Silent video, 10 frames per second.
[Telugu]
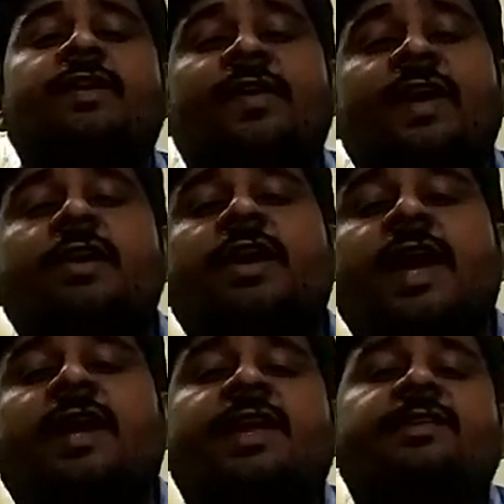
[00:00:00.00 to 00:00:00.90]
డిఫరెంట్
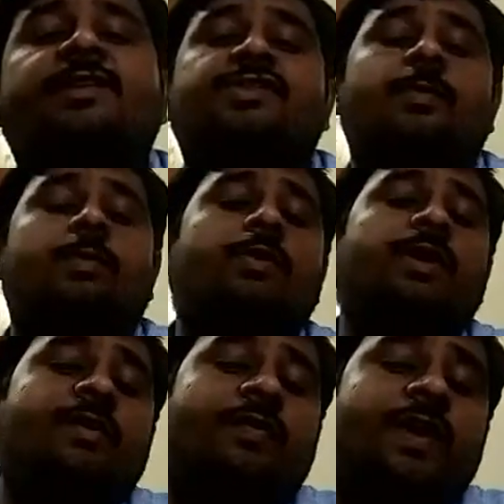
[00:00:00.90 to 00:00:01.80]
ట్యాగ్ లైన్స్ ఇచ్చినప్పుడు
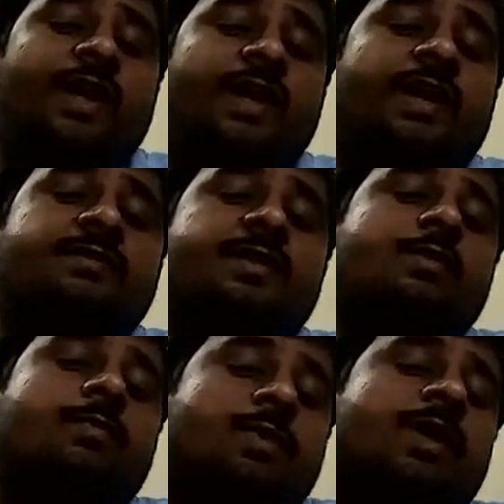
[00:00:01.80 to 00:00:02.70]
డిఫరెంట్
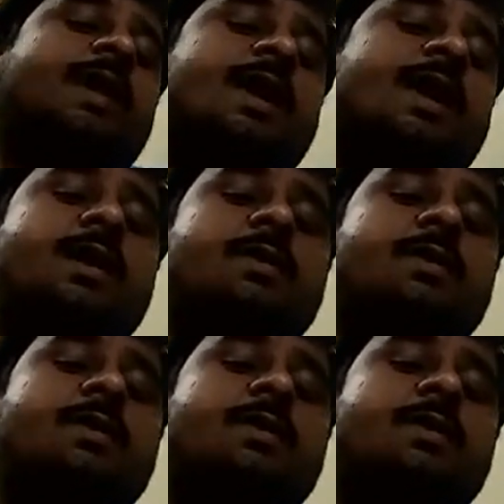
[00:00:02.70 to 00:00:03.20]
ఆన్సర్లు ఉంటాయా